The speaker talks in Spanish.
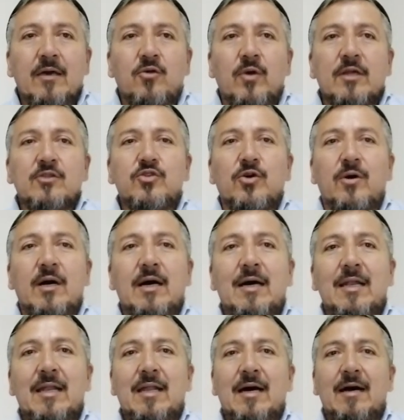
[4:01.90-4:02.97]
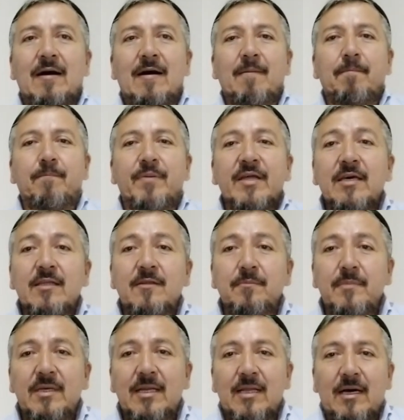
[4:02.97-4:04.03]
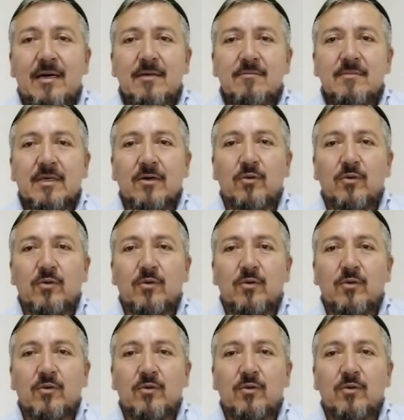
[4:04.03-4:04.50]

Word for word: En cuanto a la bridmila,